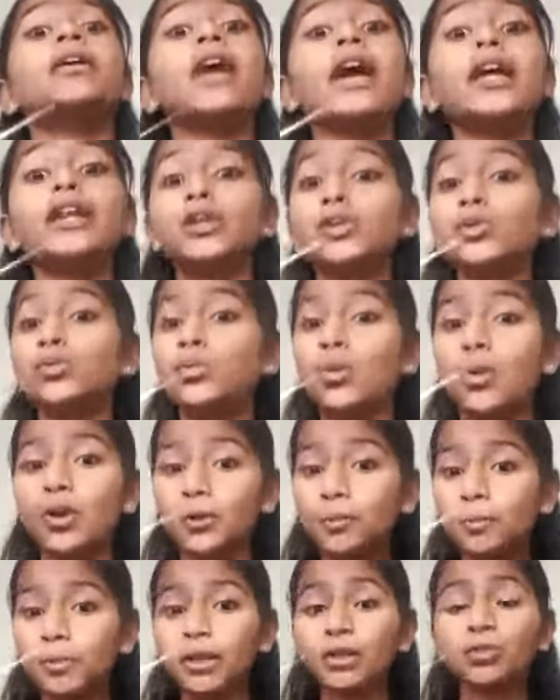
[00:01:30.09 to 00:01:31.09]
कैन यू
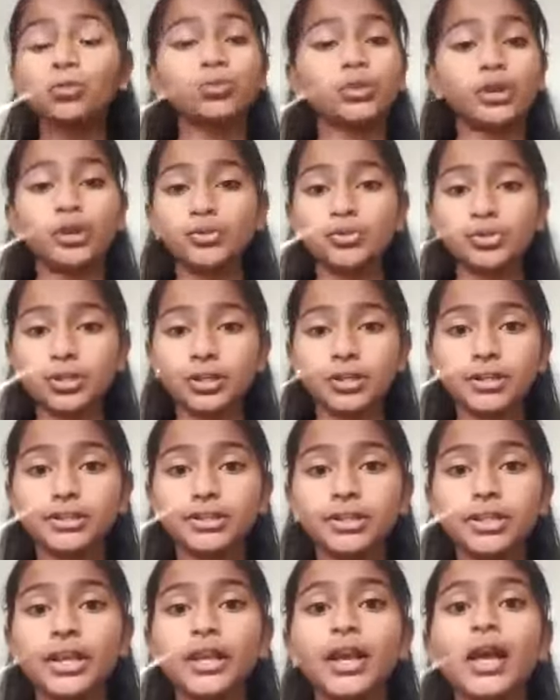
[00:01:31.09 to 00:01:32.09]
नॉट प्ले तू खेलू
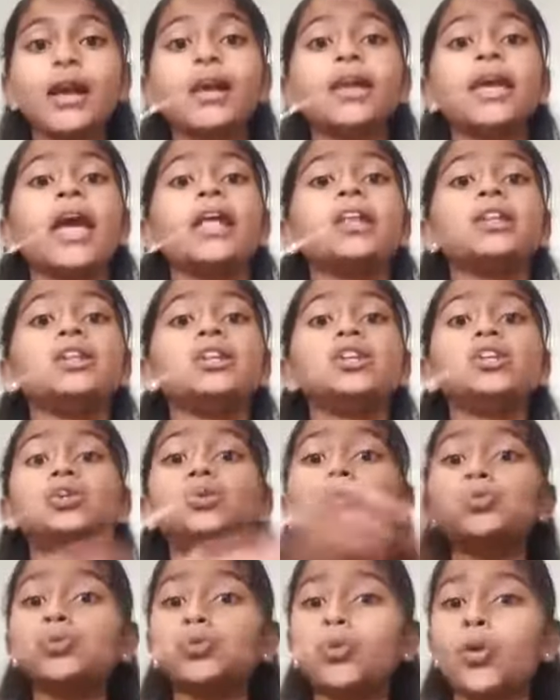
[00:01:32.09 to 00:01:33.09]
शकत नहीं का कैन
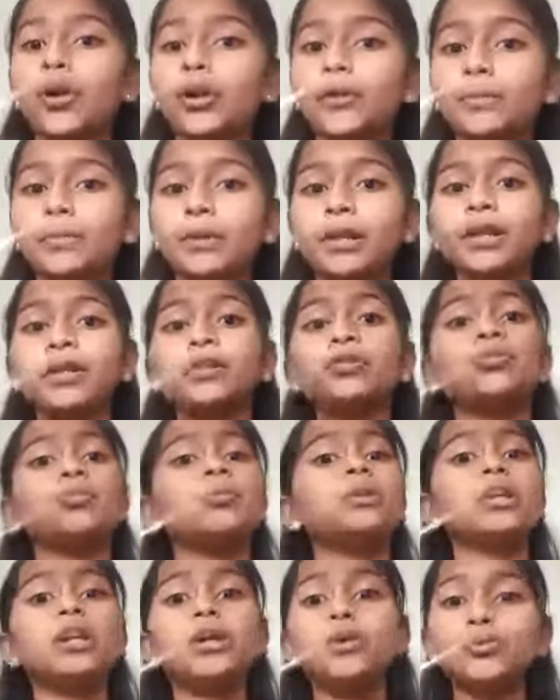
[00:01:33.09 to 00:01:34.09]
यू नॉट प्ले
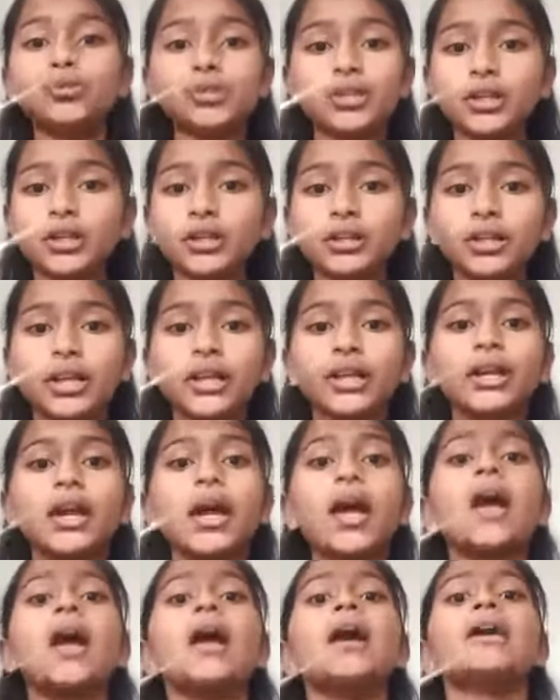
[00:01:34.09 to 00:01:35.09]
तुम्हें खेलू शकत नहीं
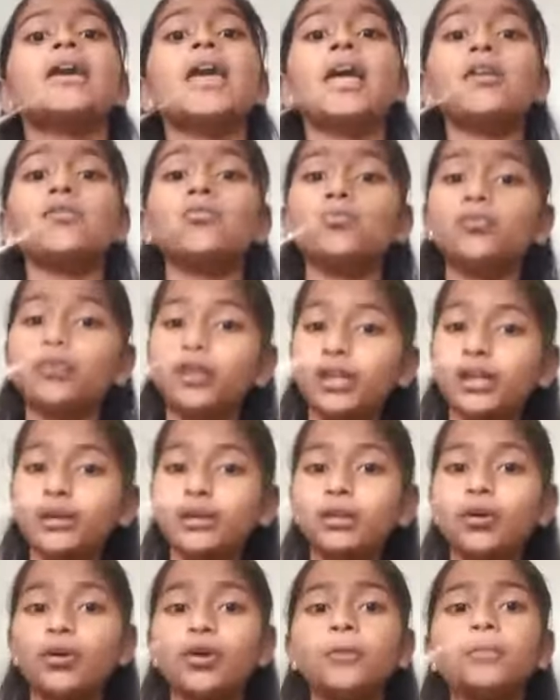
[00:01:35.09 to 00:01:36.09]
का कैन वी
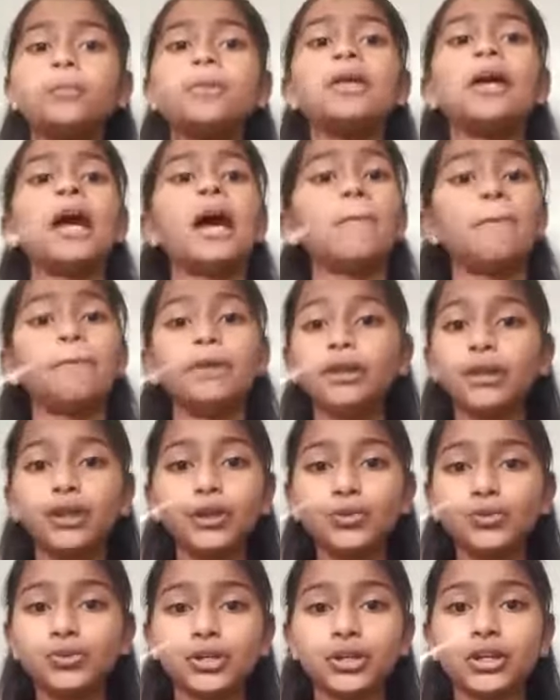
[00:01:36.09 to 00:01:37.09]
नॉट प्ले अपन
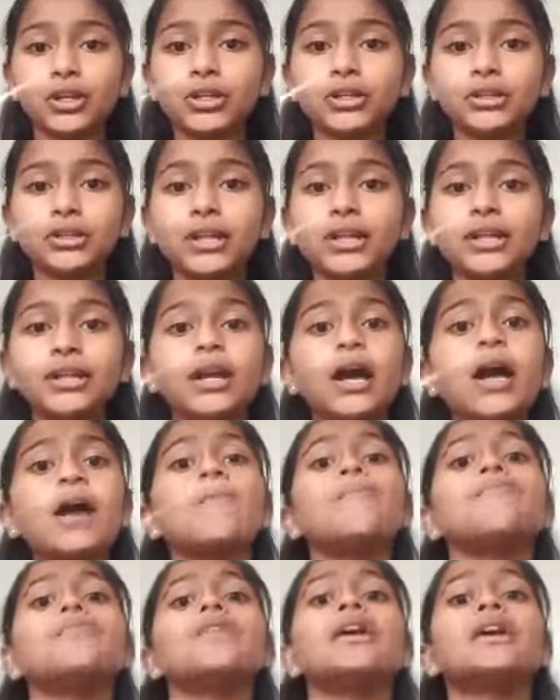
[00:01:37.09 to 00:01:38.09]
खेलू शकत नहीं का
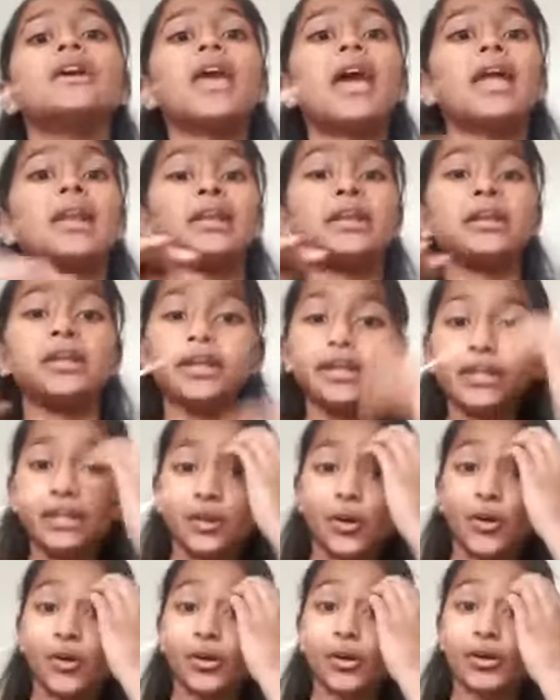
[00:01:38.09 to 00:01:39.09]
कैन ही
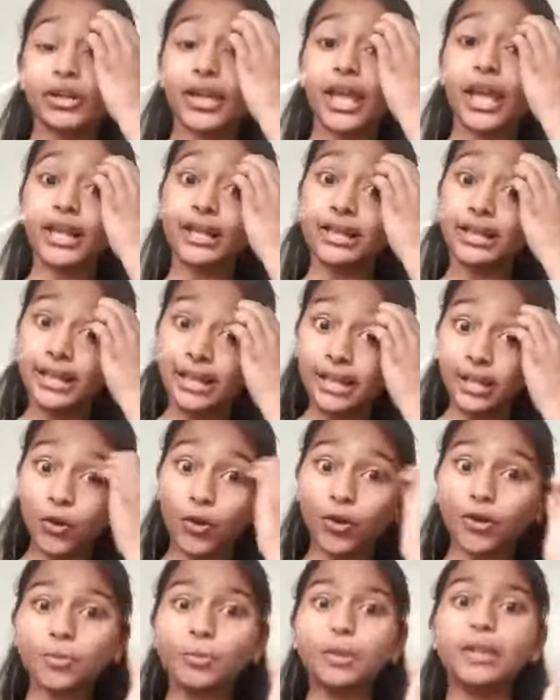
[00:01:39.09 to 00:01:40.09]
नॉट कैन दे
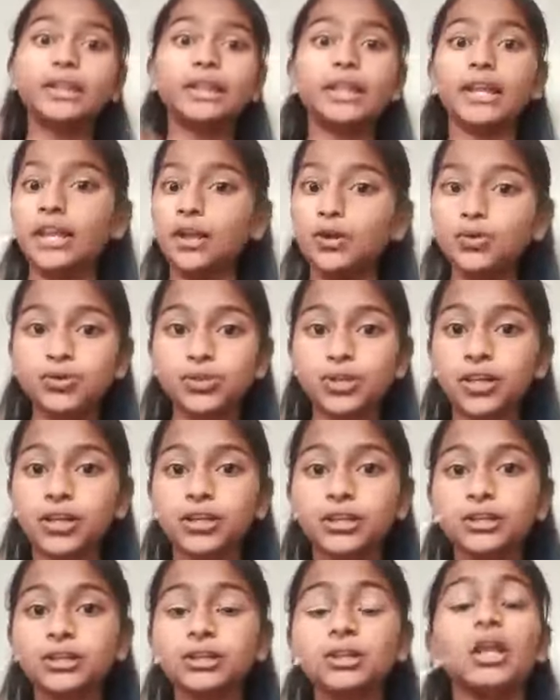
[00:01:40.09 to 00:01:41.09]
नॉट प्ले ते खेलू
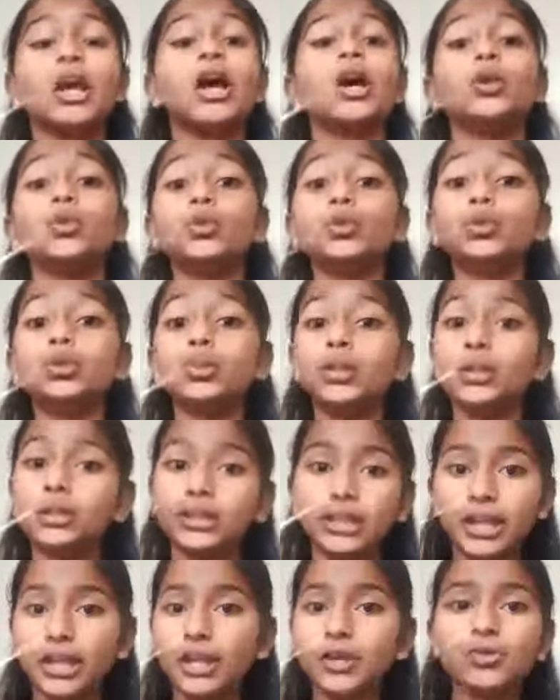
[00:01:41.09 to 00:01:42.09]
शकत
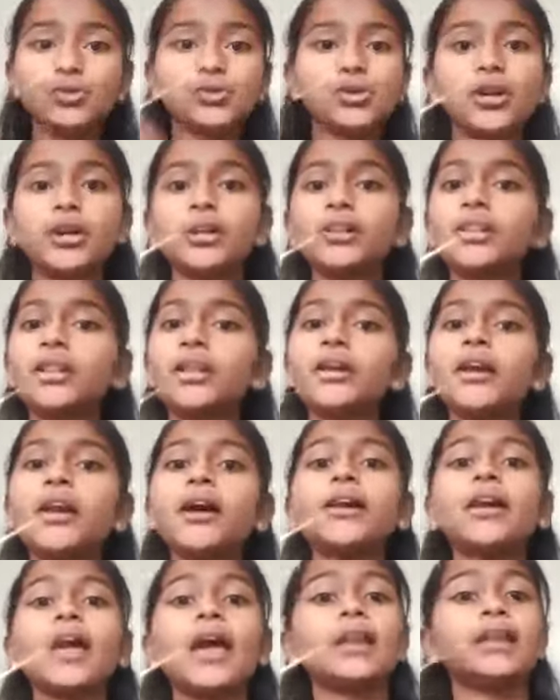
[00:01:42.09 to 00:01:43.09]
ते खेलू शकत नहीं
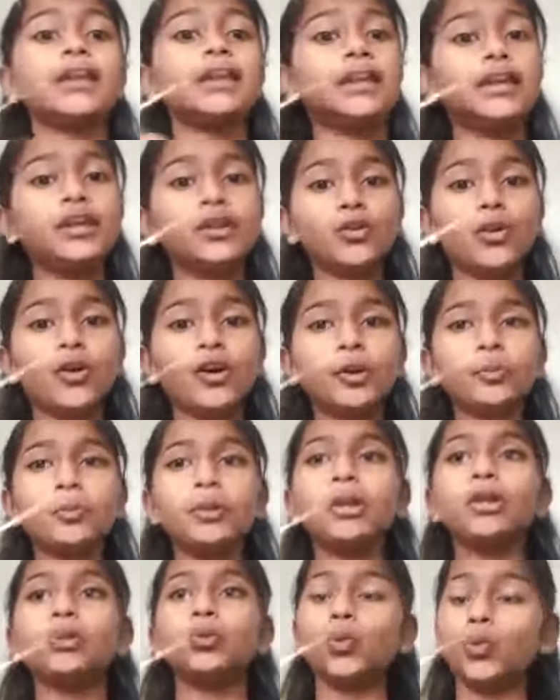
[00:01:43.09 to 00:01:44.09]
का कैन ही नॉट
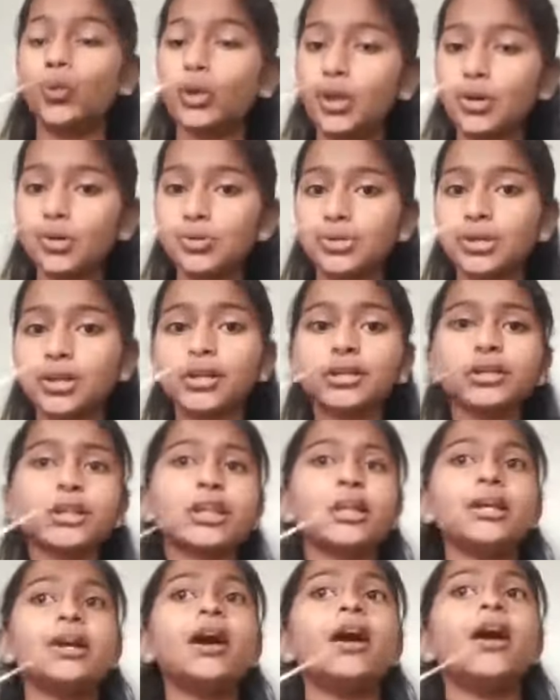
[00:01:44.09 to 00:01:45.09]
प्ले तो खेलू शकत
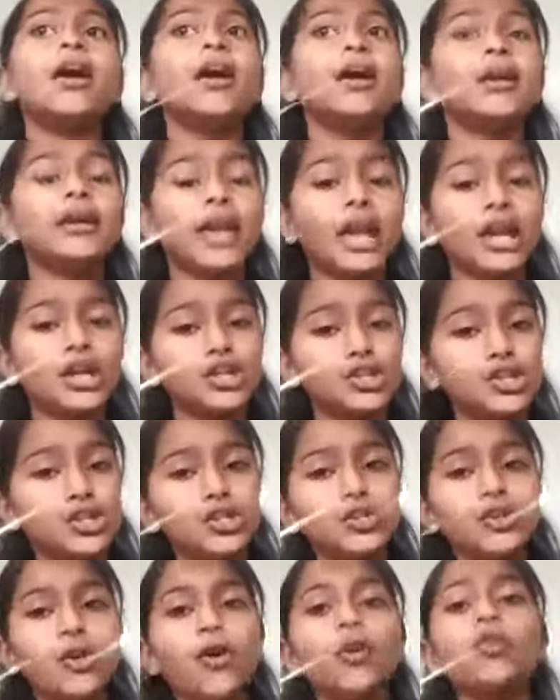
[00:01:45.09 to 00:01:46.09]
नहीं का कैन
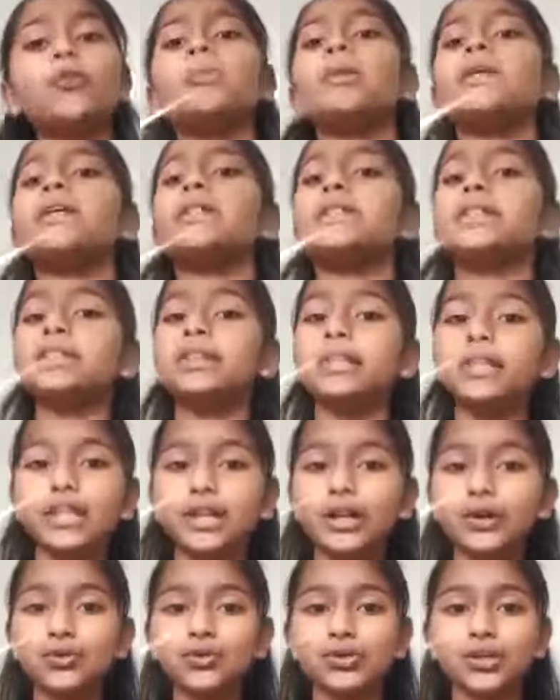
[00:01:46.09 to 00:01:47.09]
शी नॉट प्ले ती
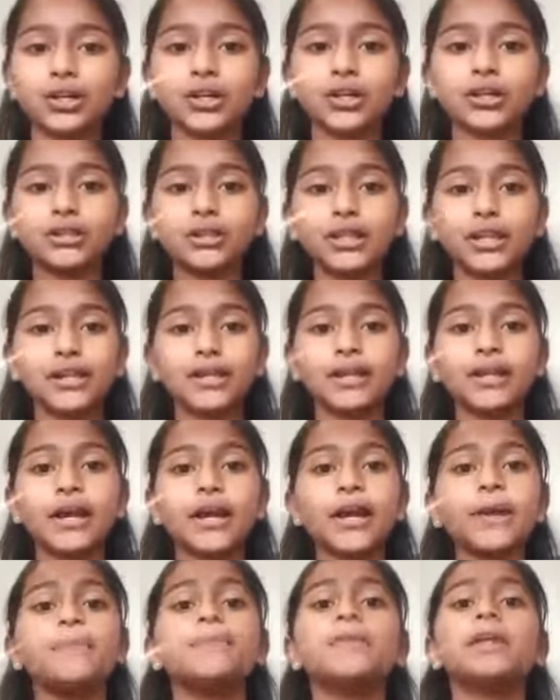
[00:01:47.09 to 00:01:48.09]
खेलू शकत नहीं
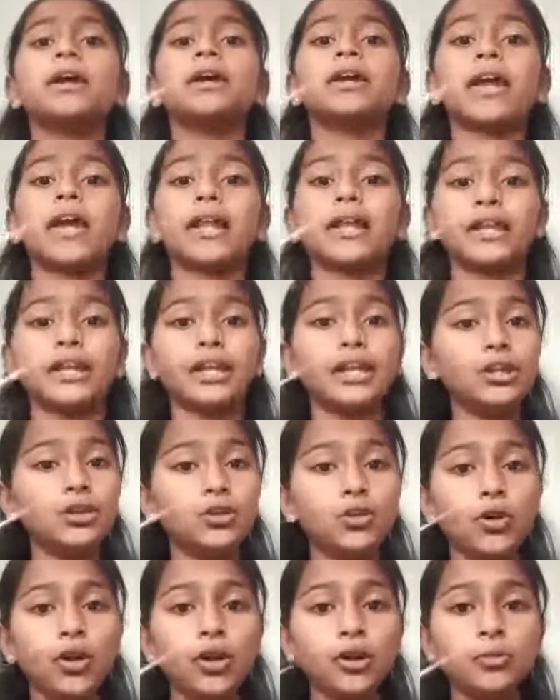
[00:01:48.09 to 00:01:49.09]
का कैन
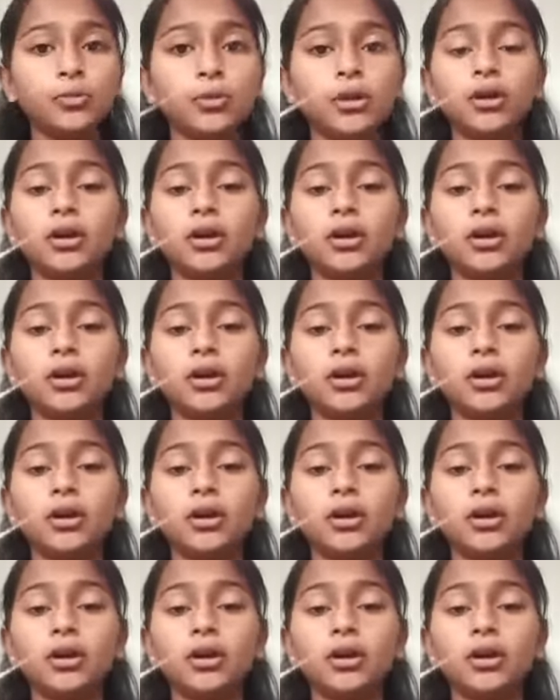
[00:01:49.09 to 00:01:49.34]
इट नॉट